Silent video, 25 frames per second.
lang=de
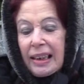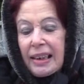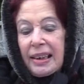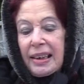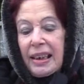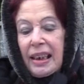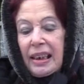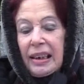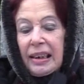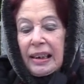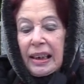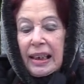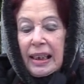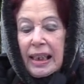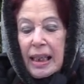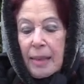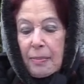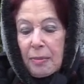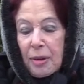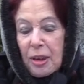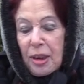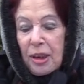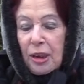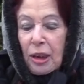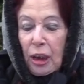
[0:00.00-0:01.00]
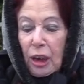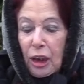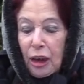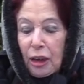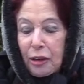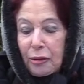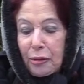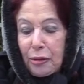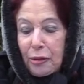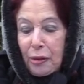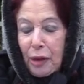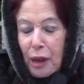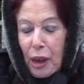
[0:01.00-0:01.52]
hier in
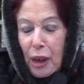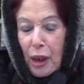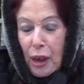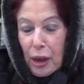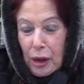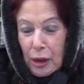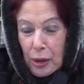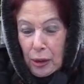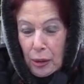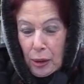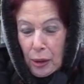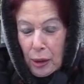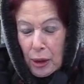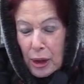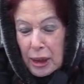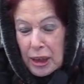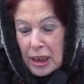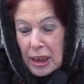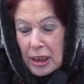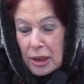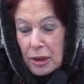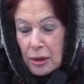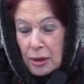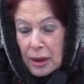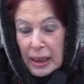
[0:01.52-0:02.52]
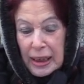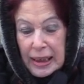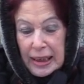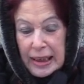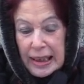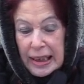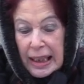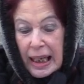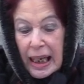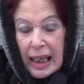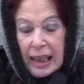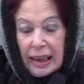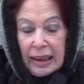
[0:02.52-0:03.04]
Remsdorf gehörte zu den
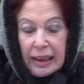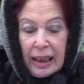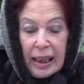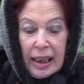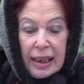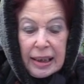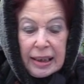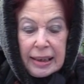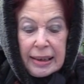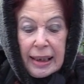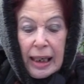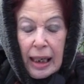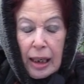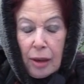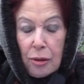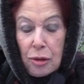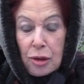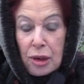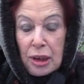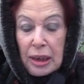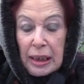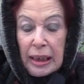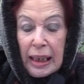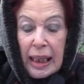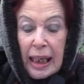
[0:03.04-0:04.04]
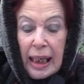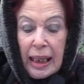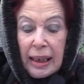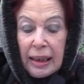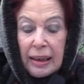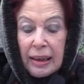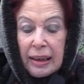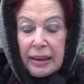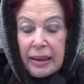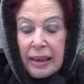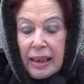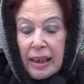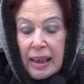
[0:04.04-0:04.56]
zahlreichen
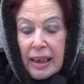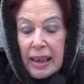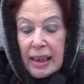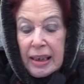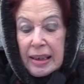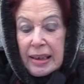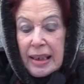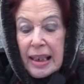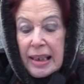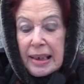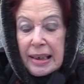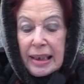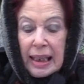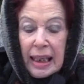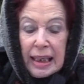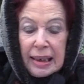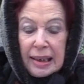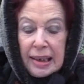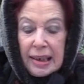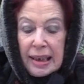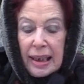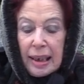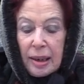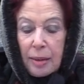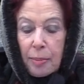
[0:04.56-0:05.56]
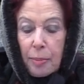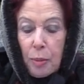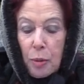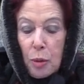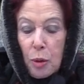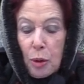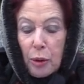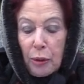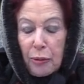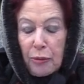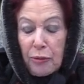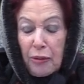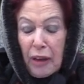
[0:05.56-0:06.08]
Außenlagern des KZ
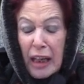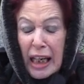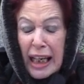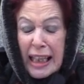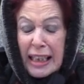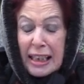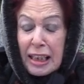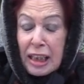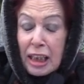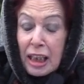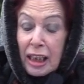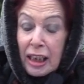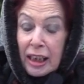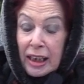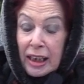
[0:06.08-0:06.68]
Buchenwald,